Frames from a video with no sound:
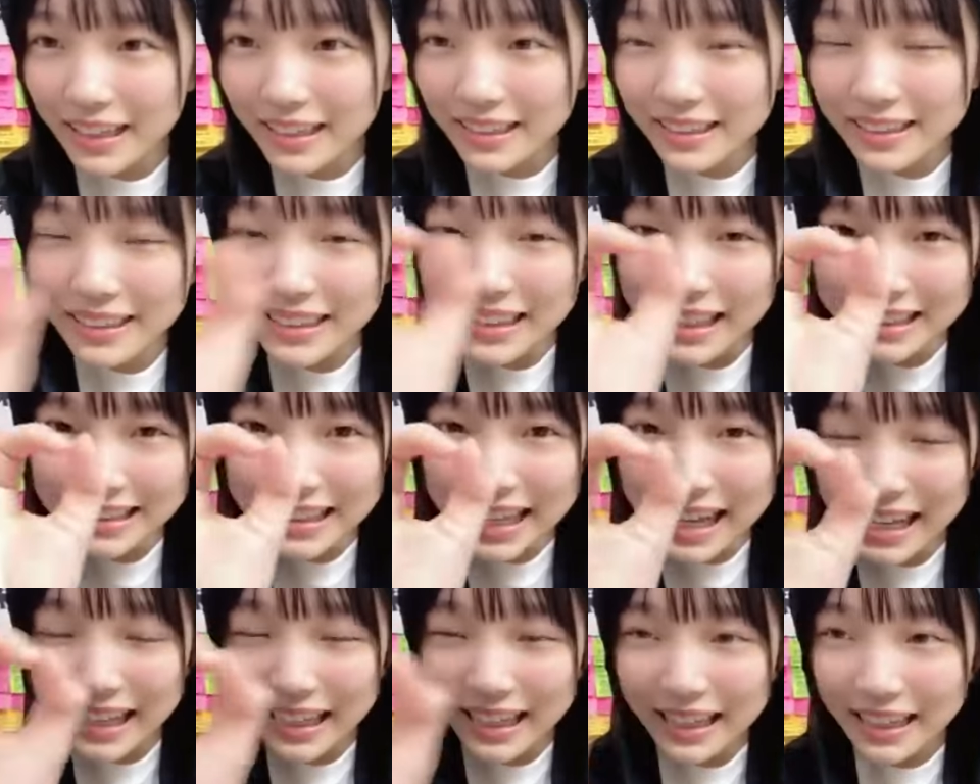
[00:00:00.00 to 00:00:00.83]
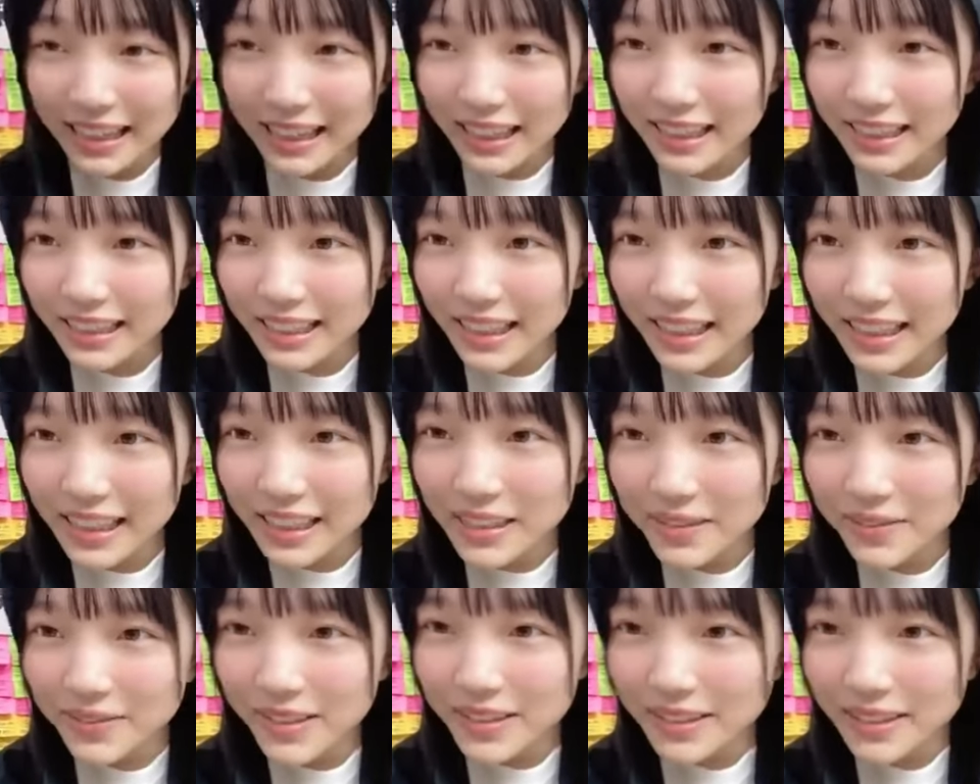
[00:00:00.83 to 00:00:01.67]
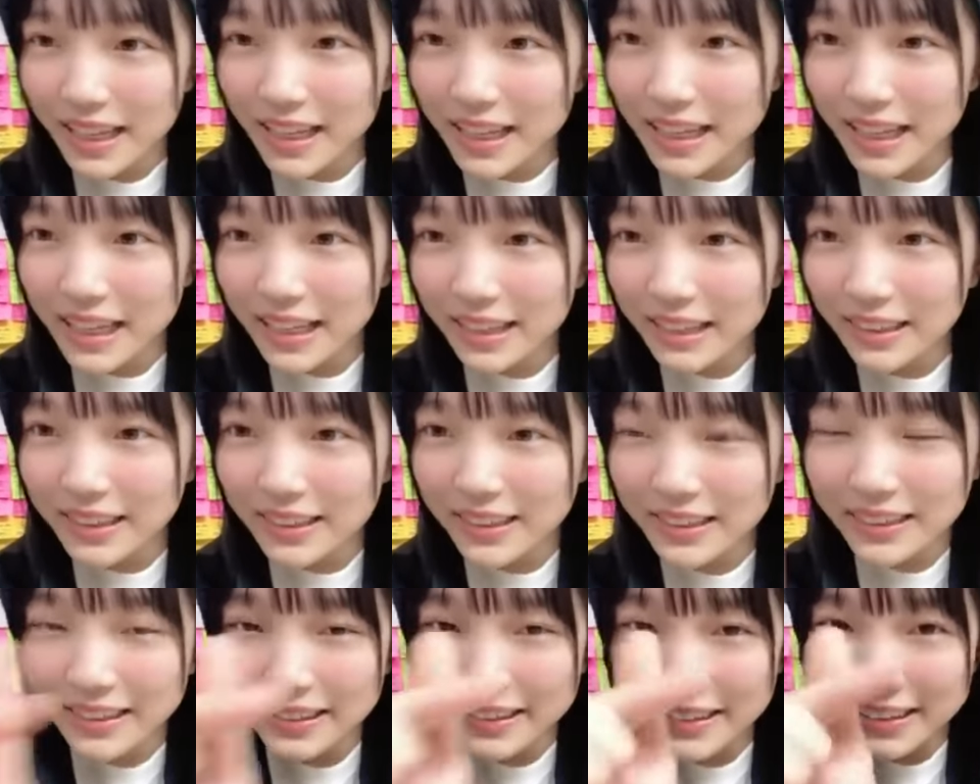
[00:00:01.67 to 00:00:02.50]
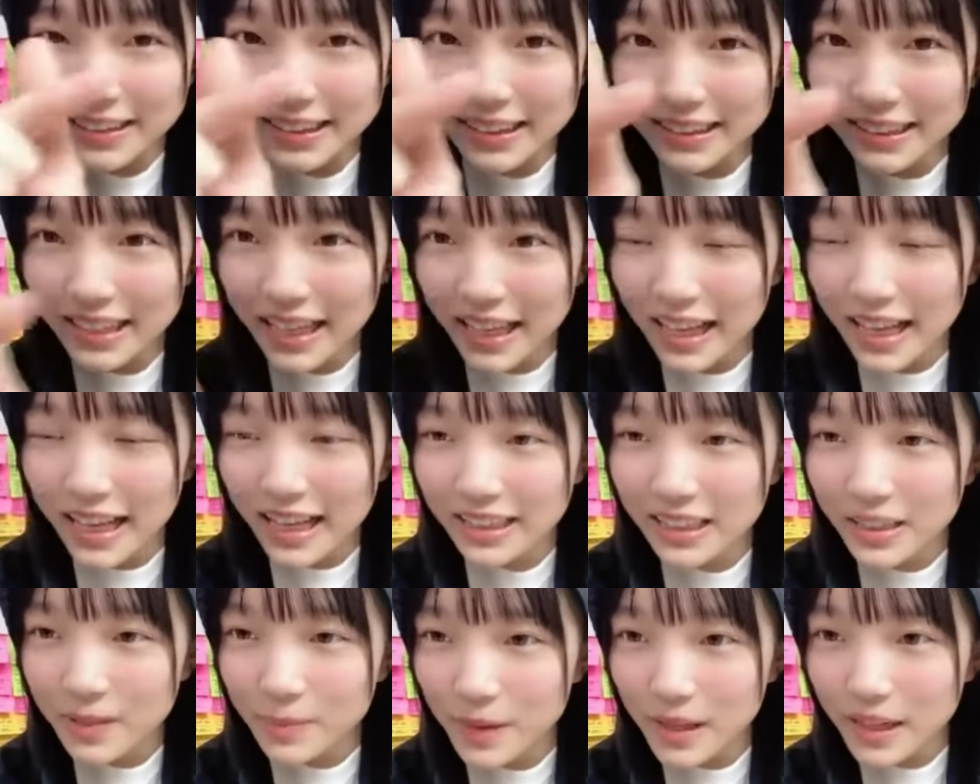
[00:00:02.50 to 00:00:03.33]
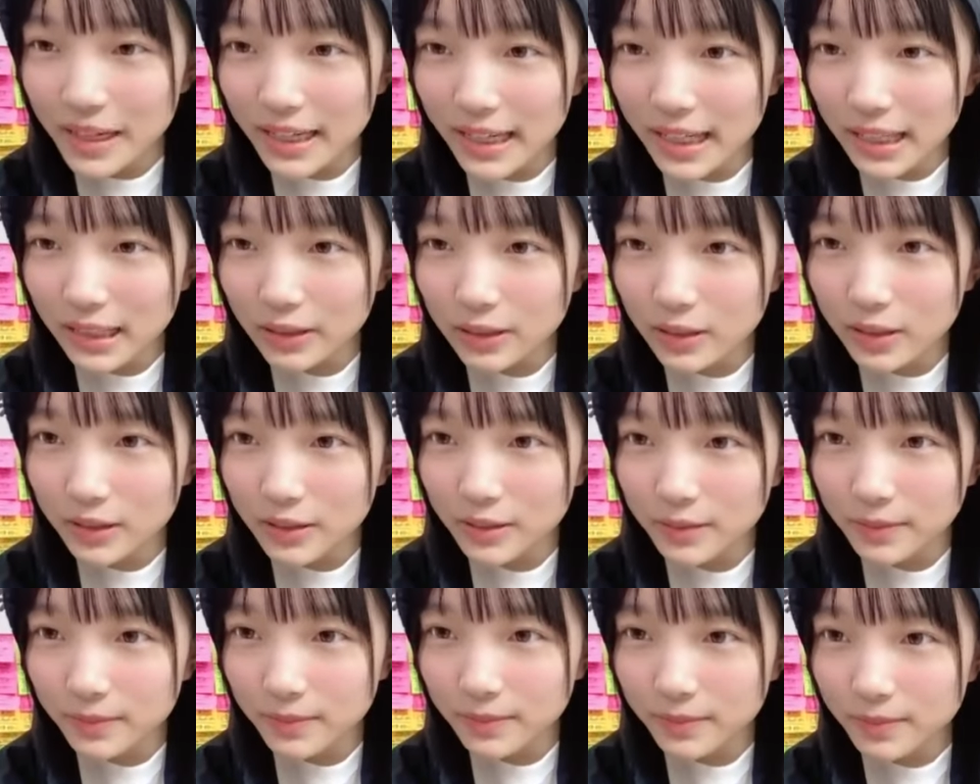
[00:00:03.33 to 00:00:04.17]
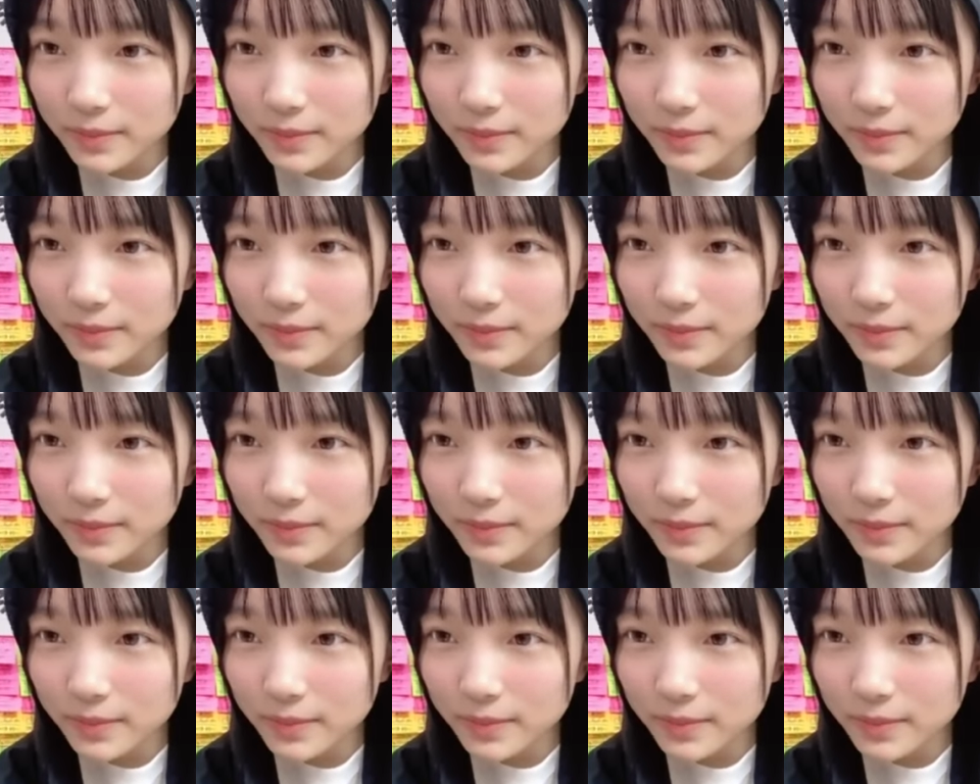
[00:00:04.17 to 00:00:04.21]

リュウヤさん、焼けのボール、ありがとう。リュウヤさん、ハートもありがとう。